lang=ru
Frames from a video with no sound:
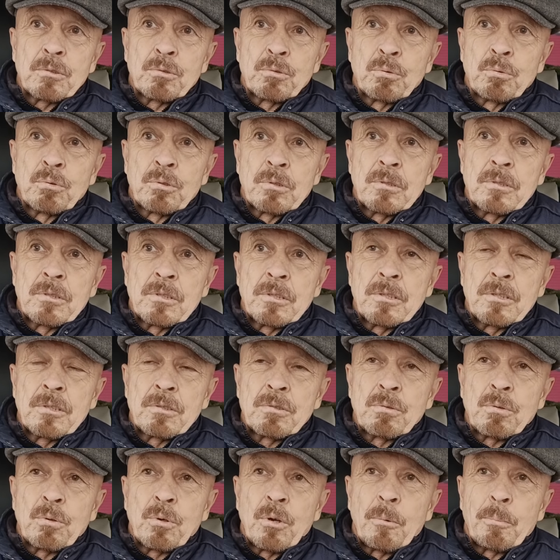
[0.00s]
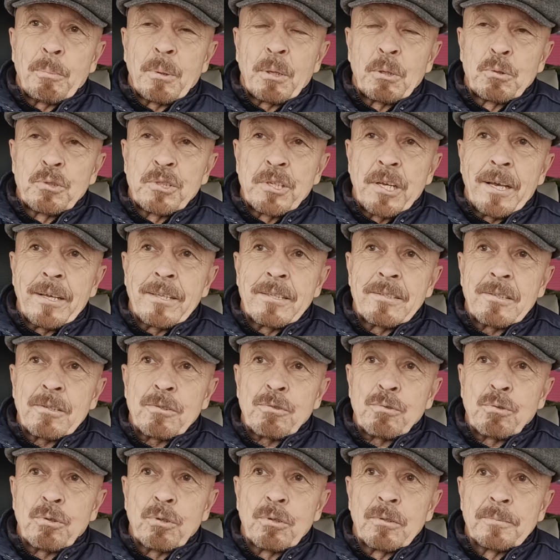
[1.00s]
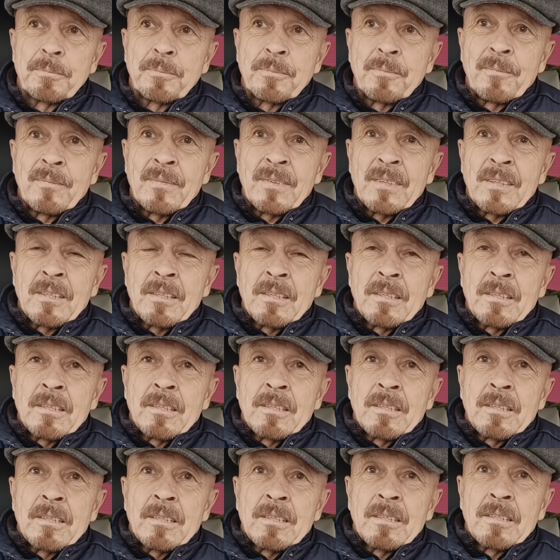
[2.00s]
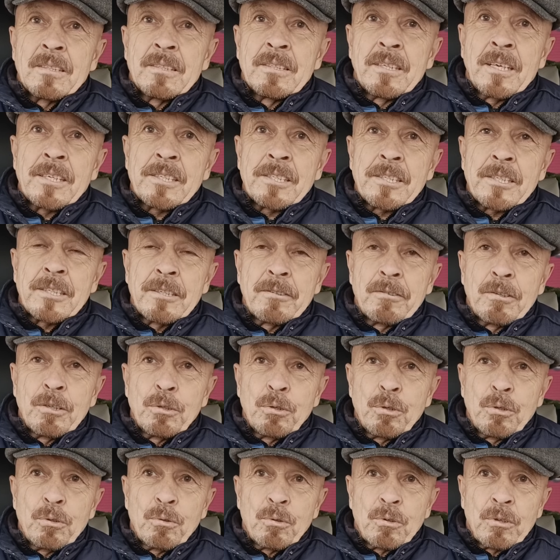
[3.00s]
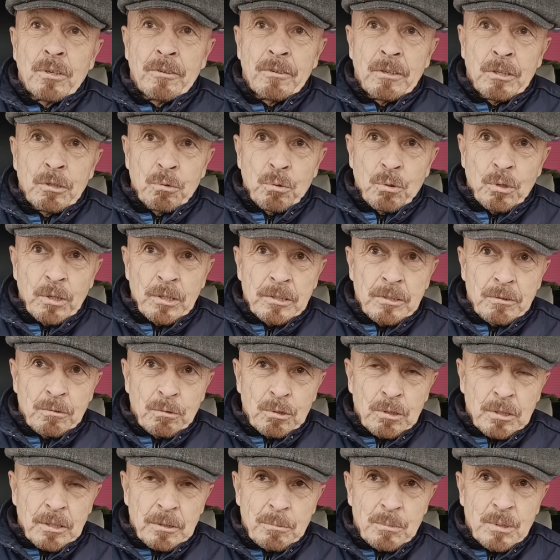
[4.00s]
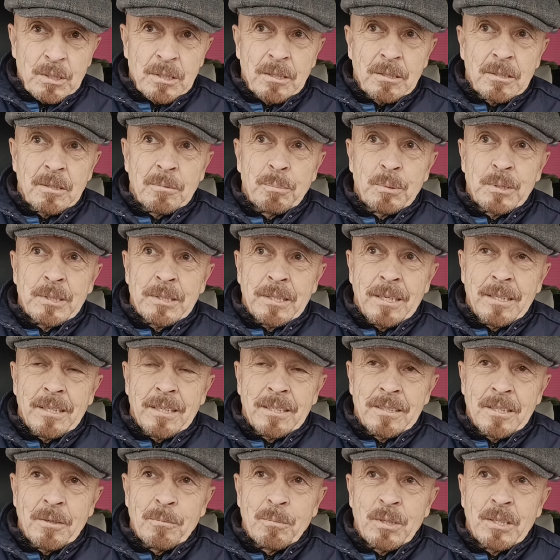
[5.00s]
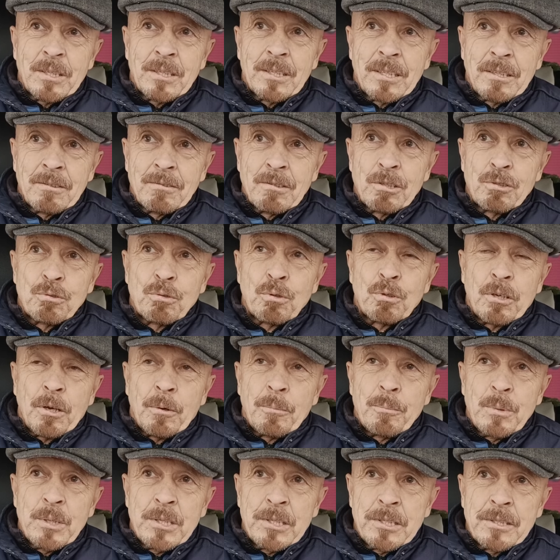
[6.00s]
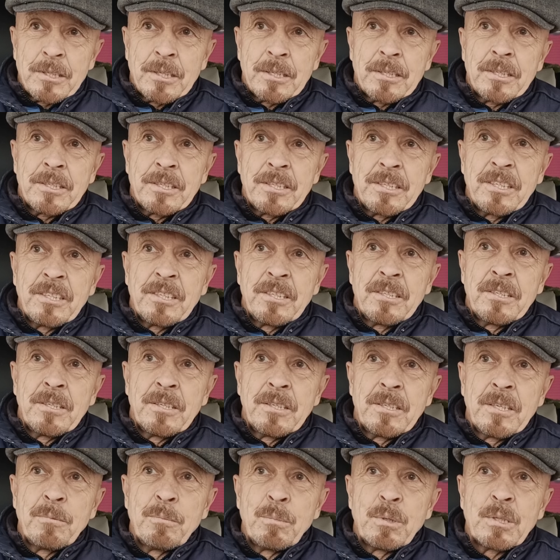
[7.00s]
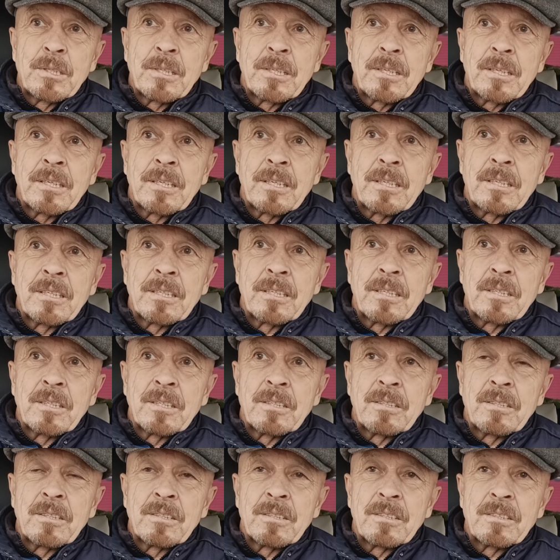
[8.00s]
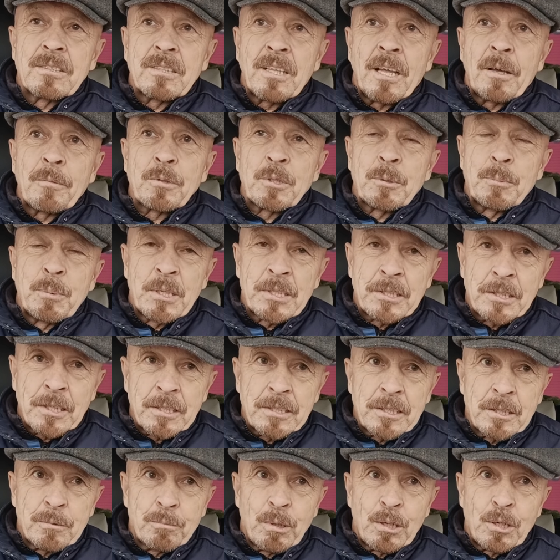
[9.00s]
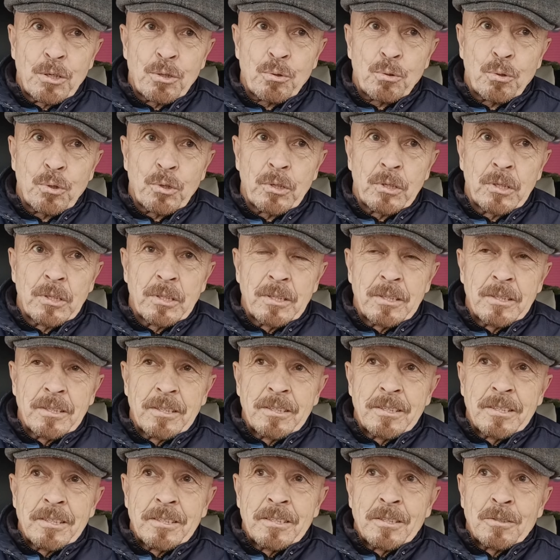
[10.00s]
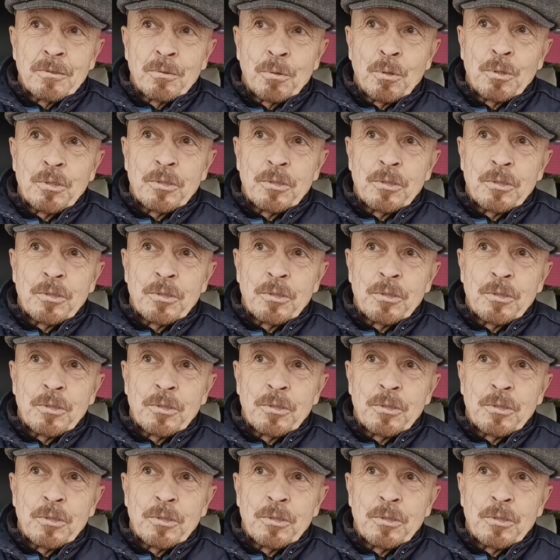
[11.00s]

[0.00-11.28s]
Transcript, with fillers: сутки через трое. Получается, что я же говорю, говорю, они вот именно написали от имени главы, что комиссия и именно э, там список небольшой, то